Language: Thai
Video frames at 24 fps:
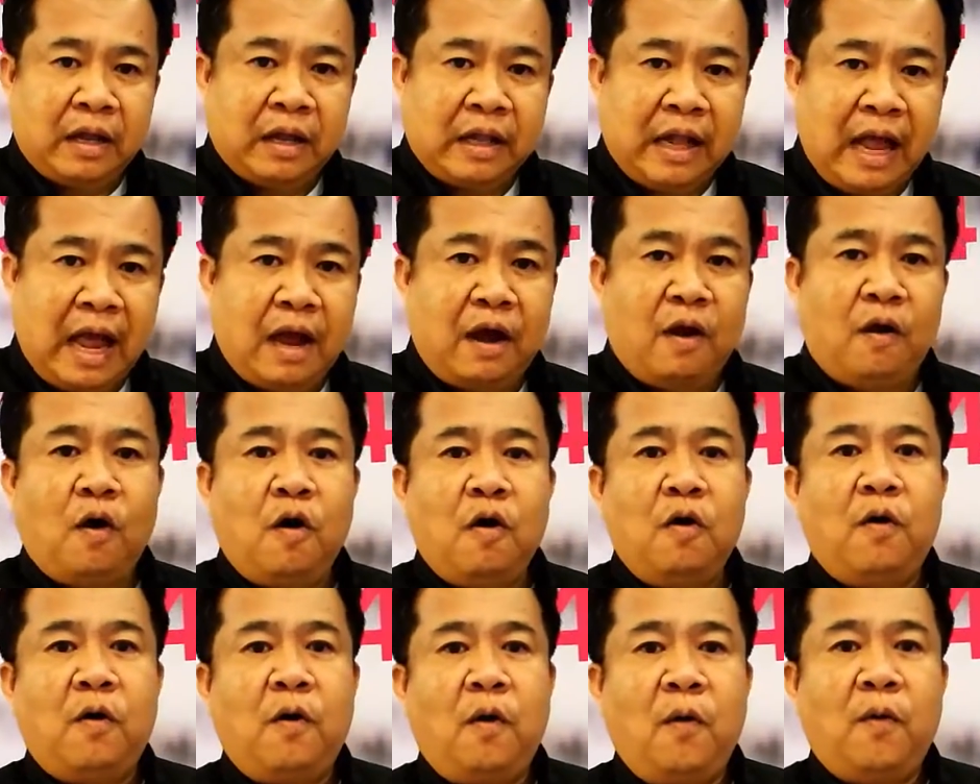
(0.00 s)
ทางฮ่อง
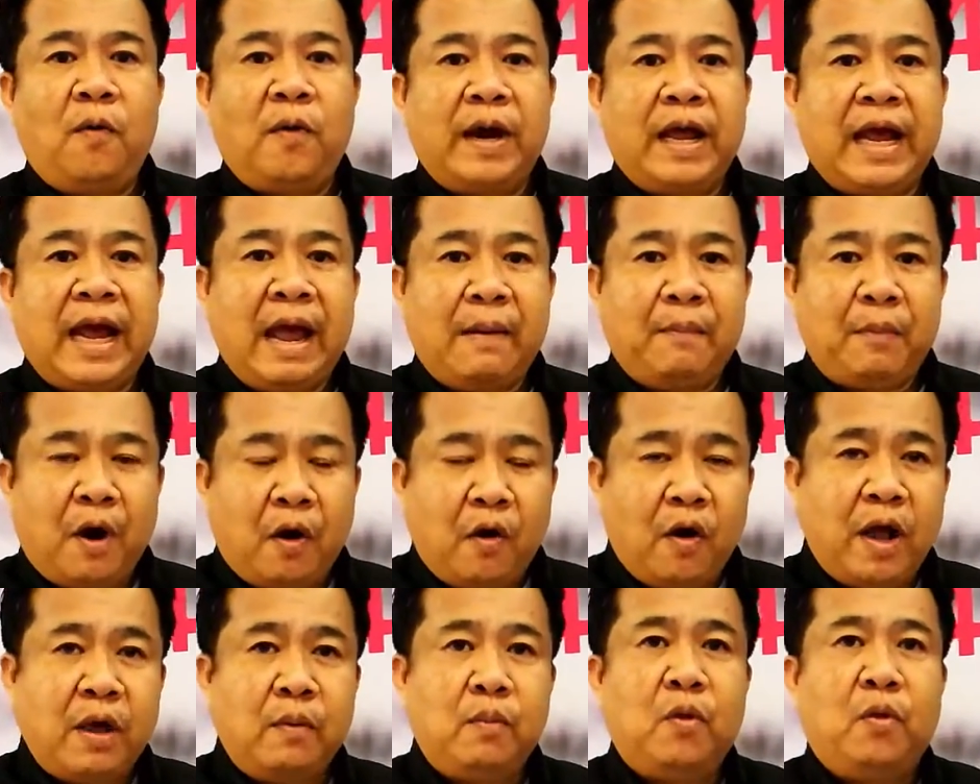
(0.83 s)
กงนะครับเขา
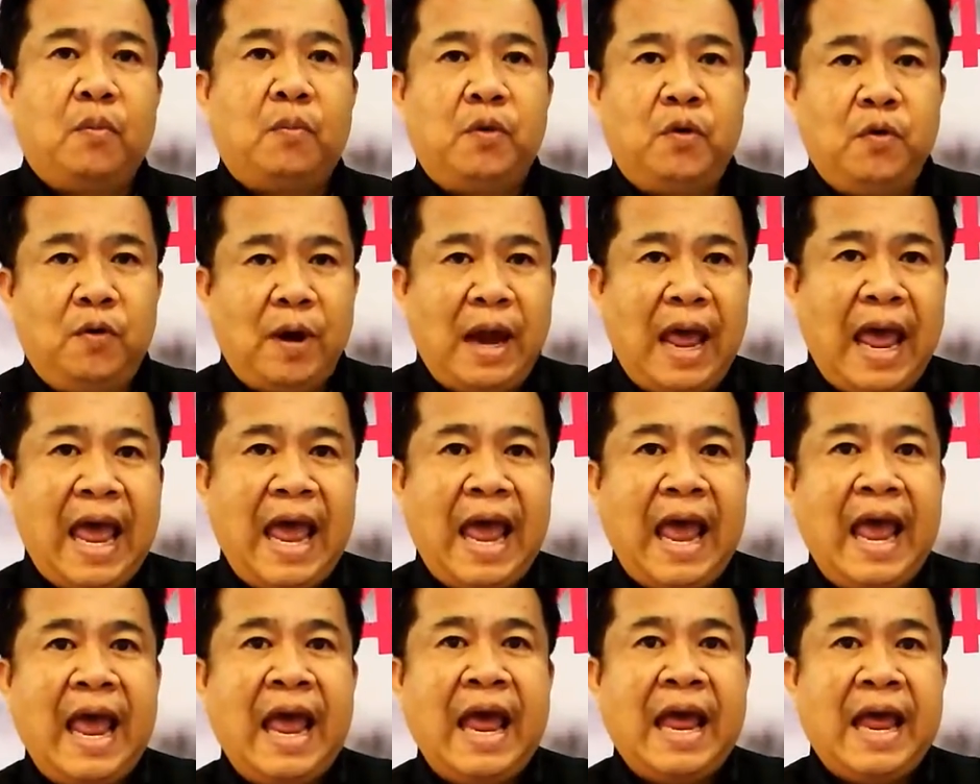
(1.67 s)
ให้ผมดูแล
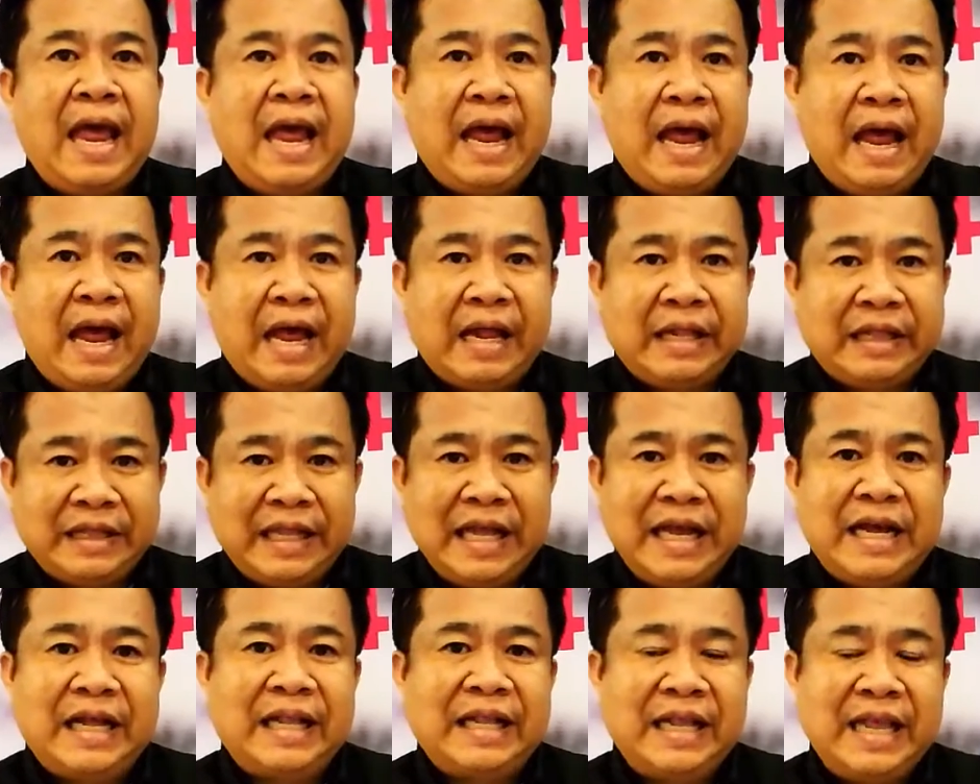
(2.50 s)
ตึ
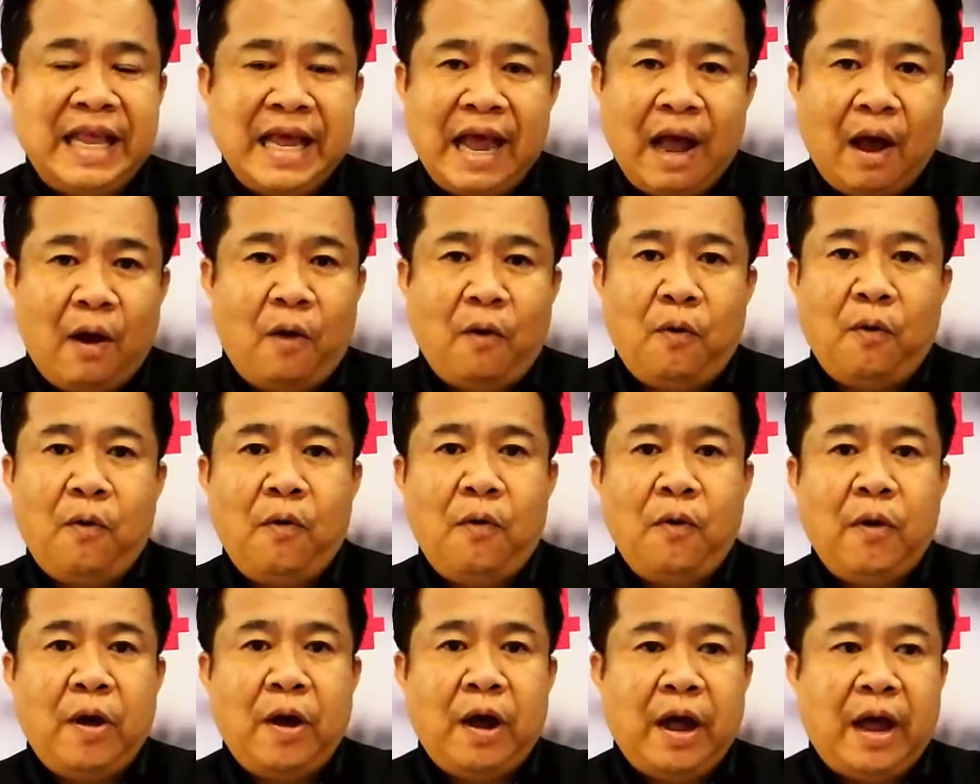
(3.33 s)
กที่เขา
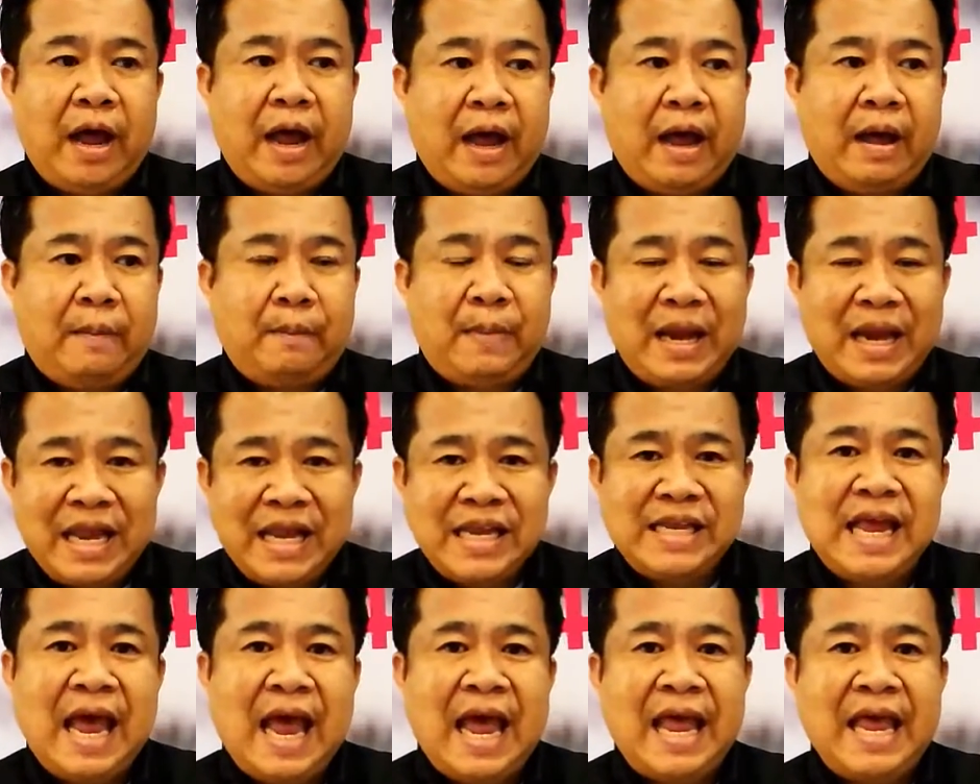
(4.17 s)
ไม่ได้
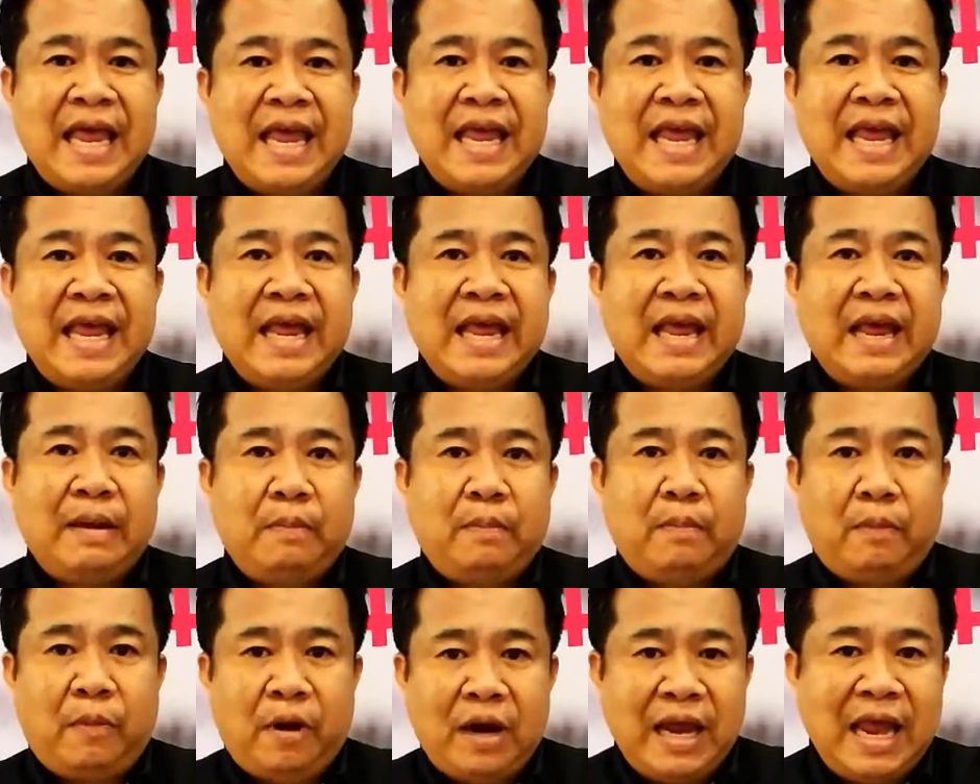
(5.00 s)
ใช้
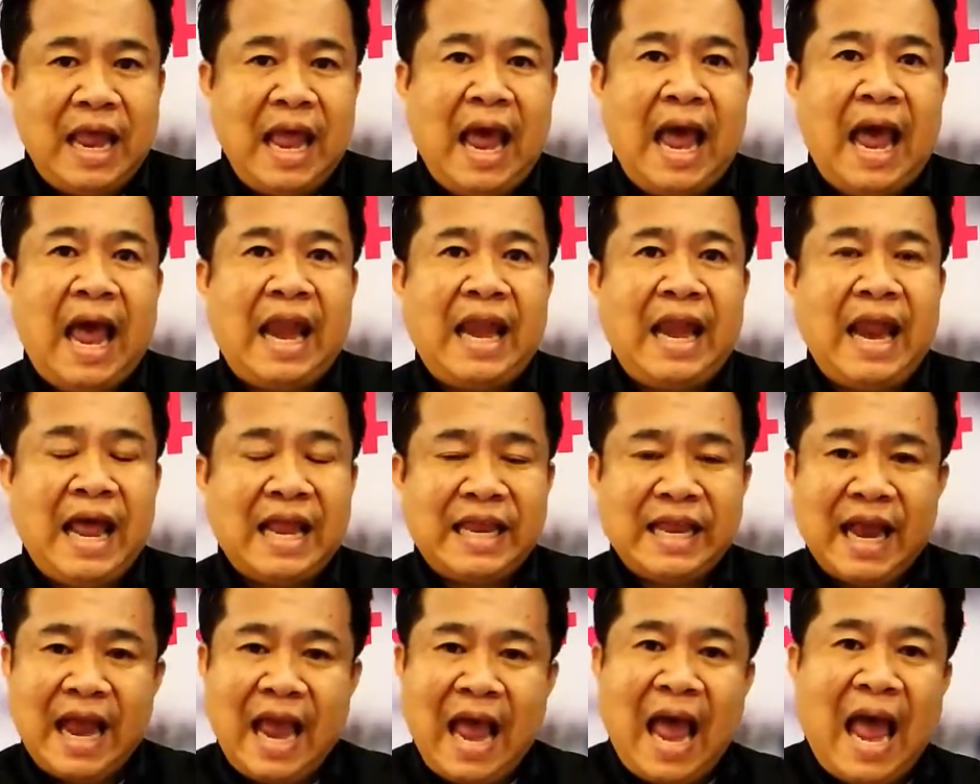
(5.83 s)
บริหารอาจ
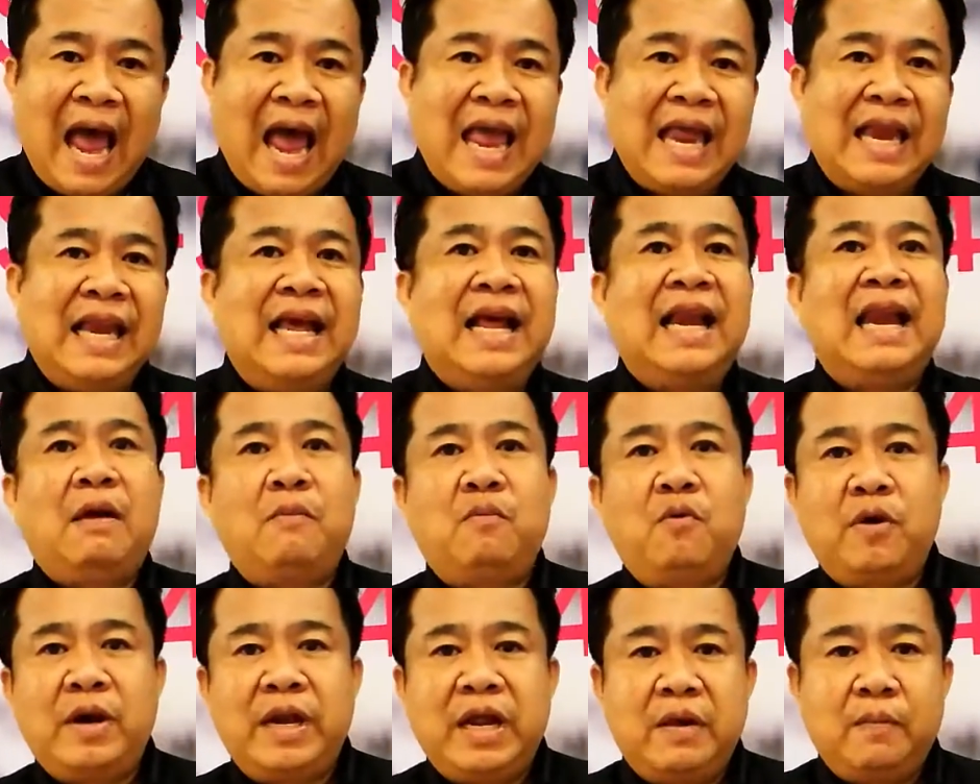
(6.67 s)
จะขาย หรืออะไรพ
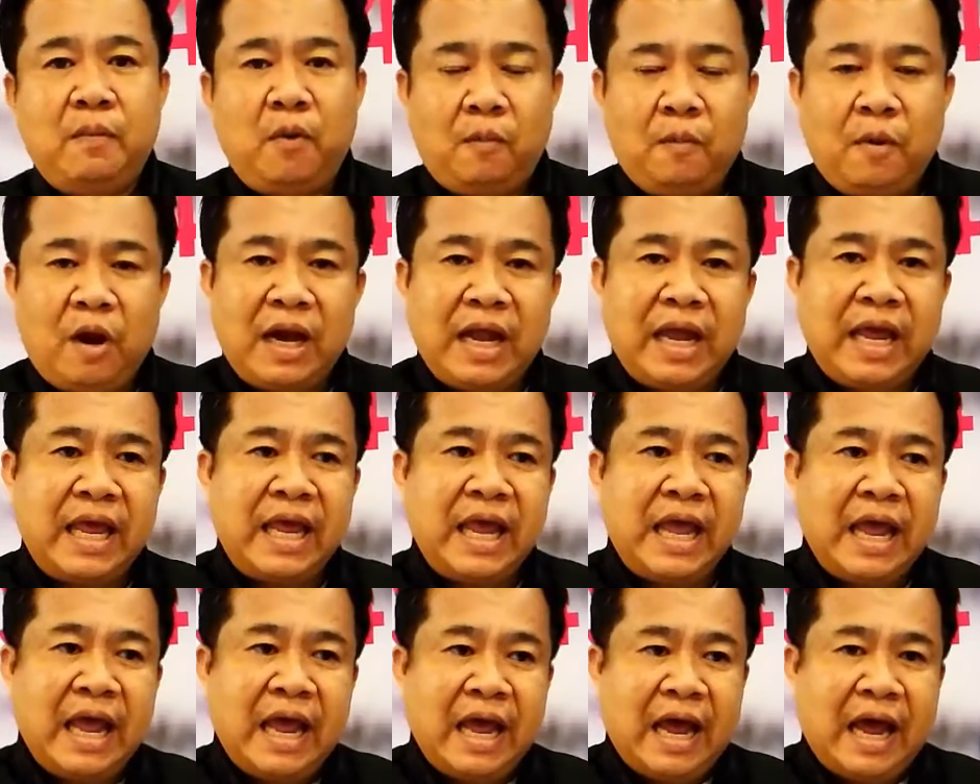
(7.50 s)
วกนี้ผมก็เลย
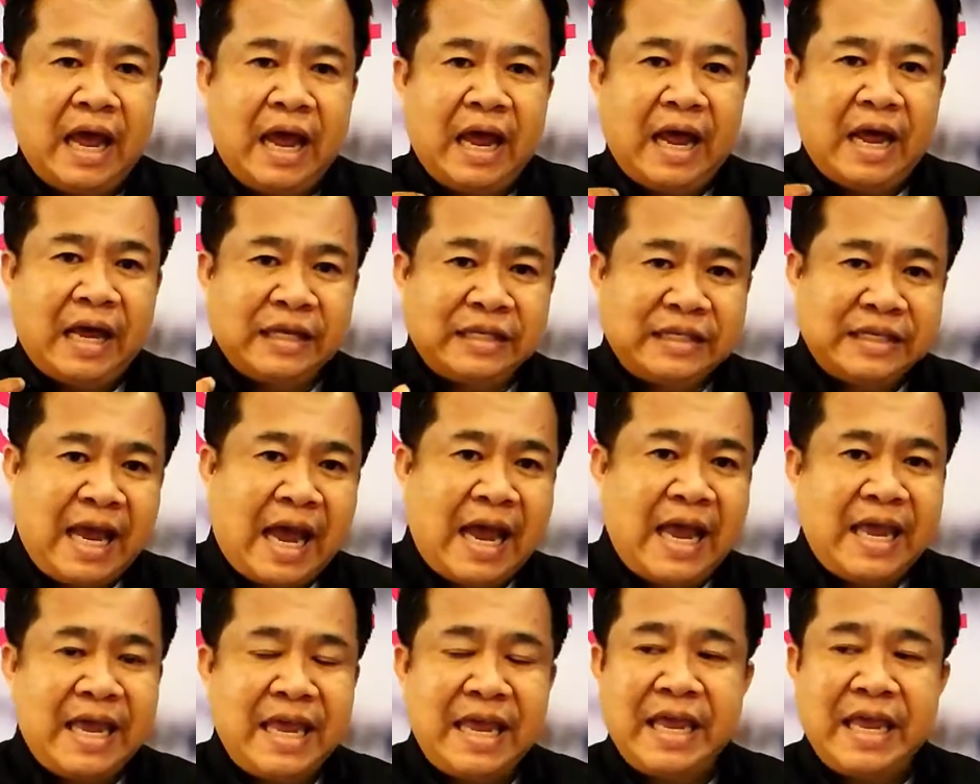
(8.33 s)
ใช้